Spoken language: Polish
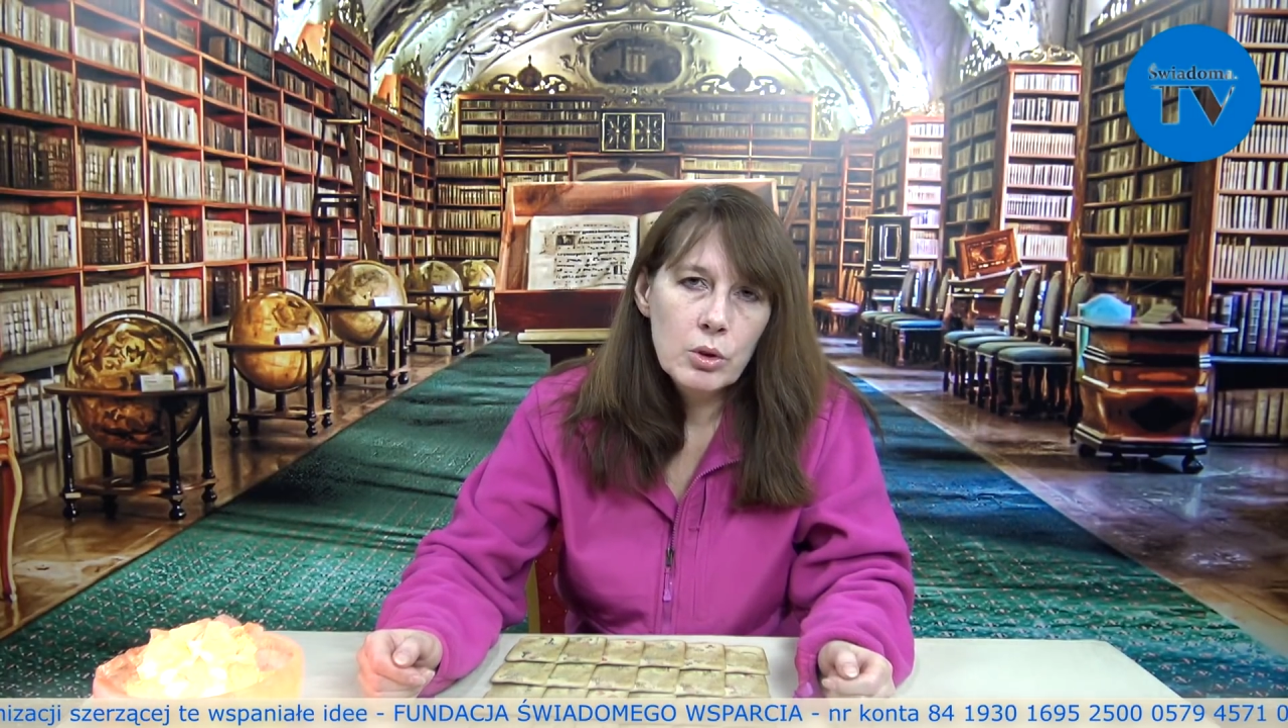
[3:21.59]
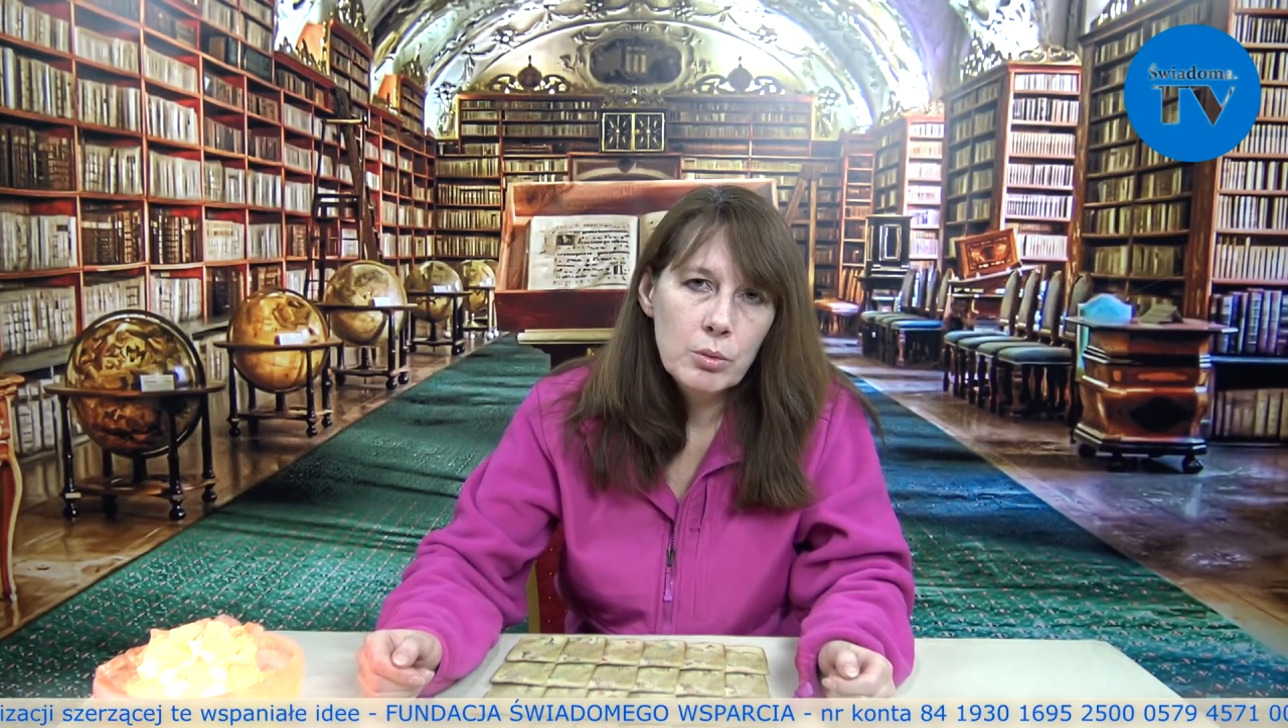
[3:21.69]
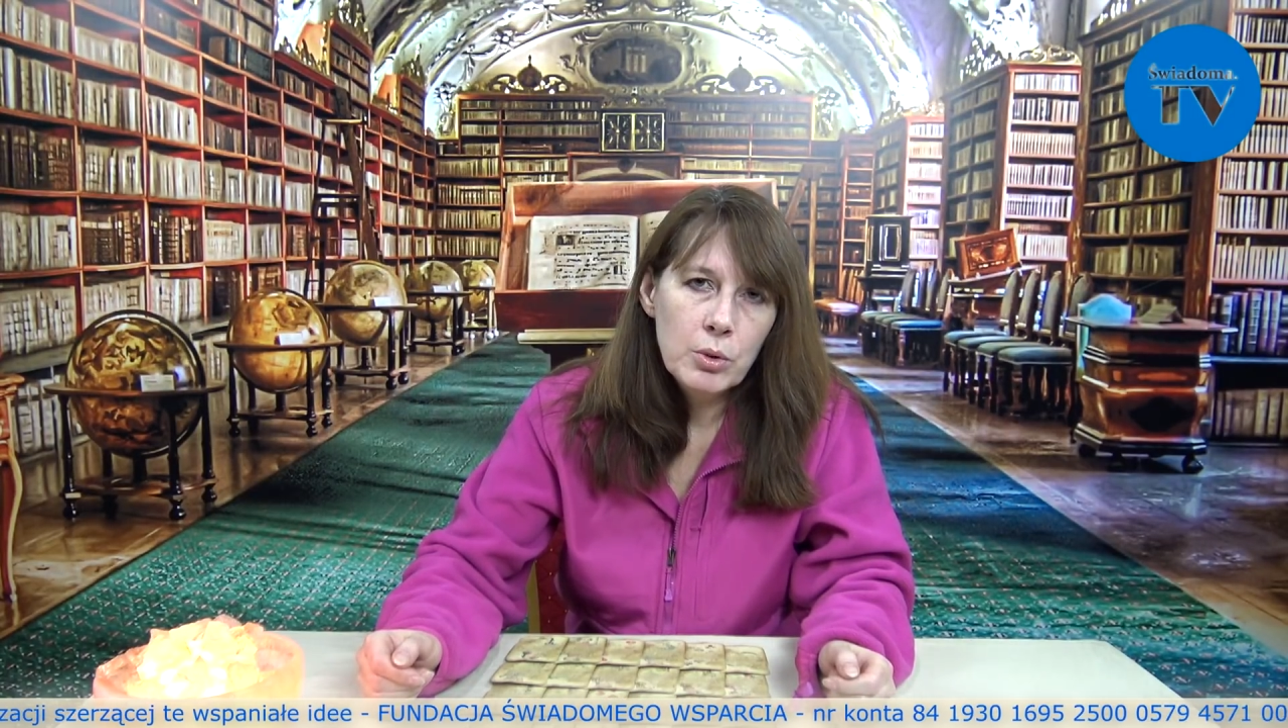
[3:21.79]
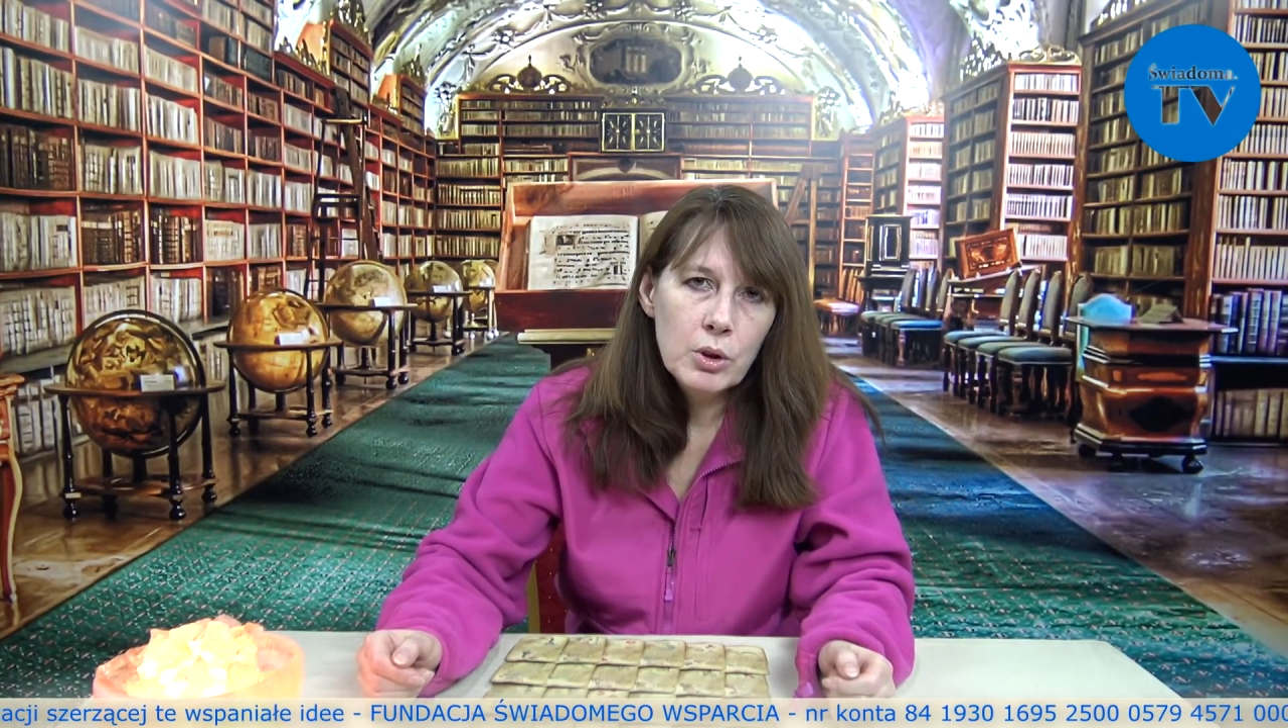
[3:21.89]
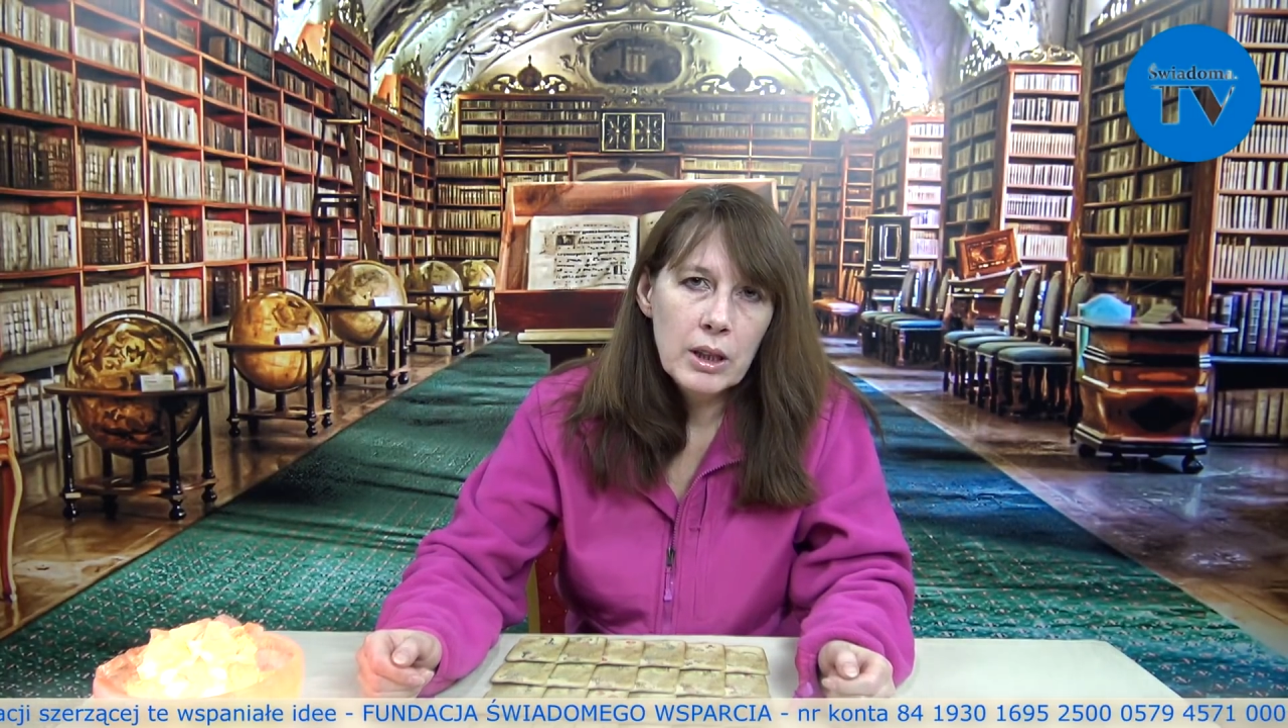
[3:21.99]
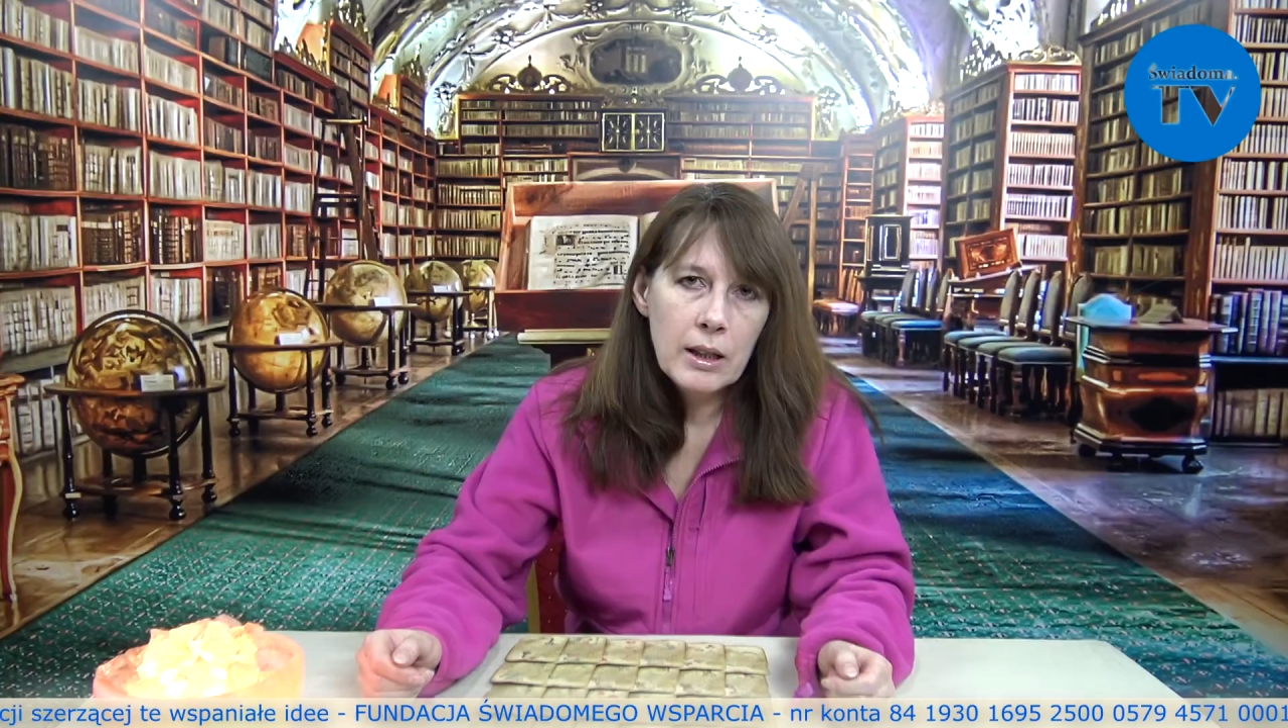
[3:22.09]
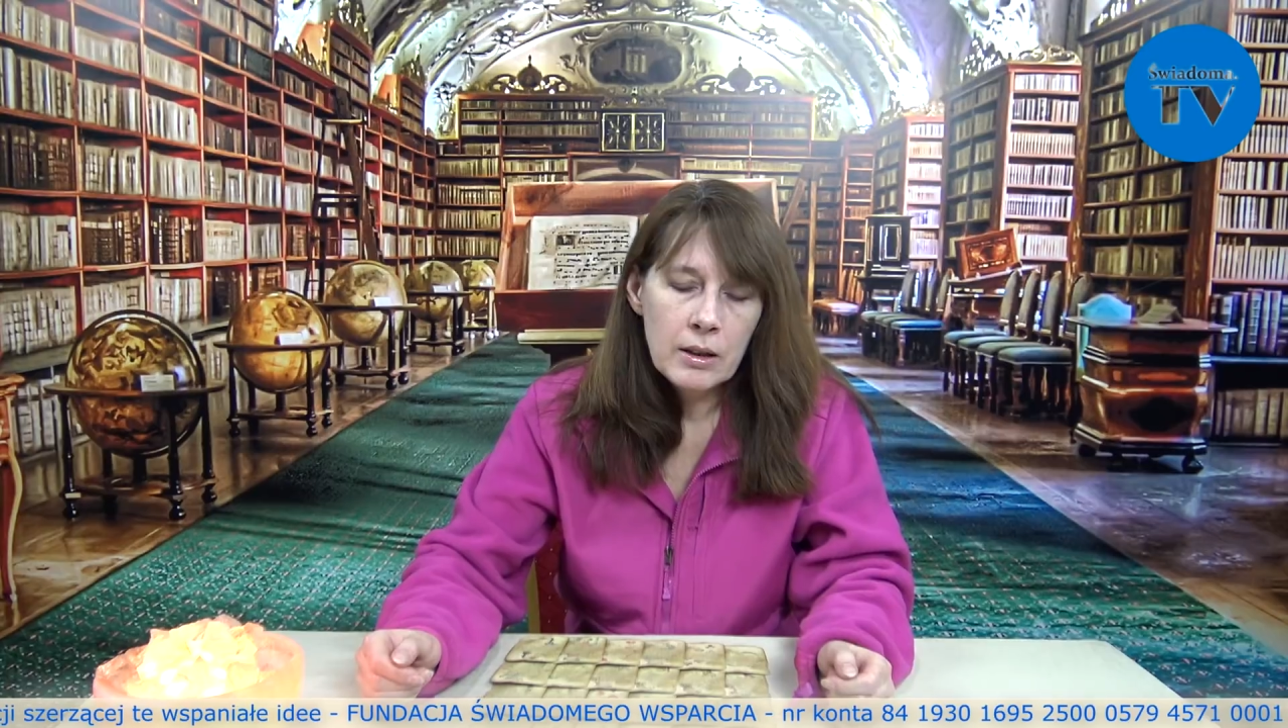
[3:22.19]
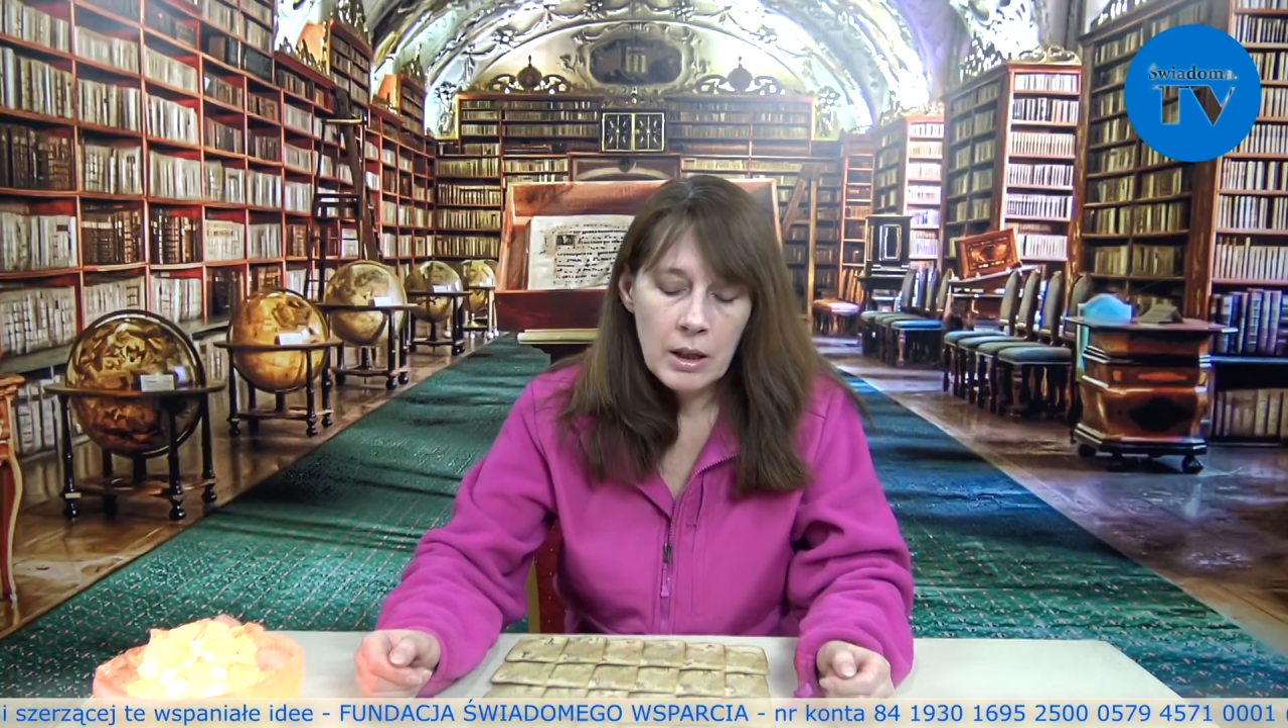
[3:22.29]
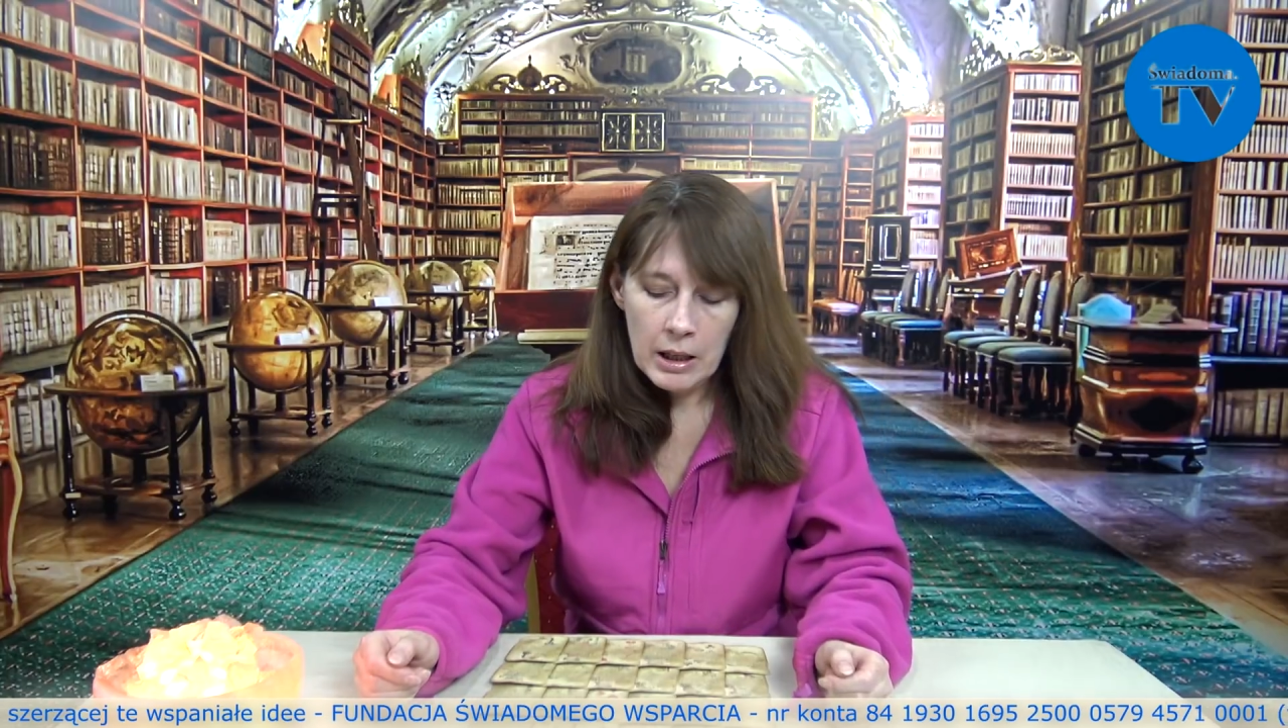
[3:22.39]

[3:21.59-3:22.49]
od Boga,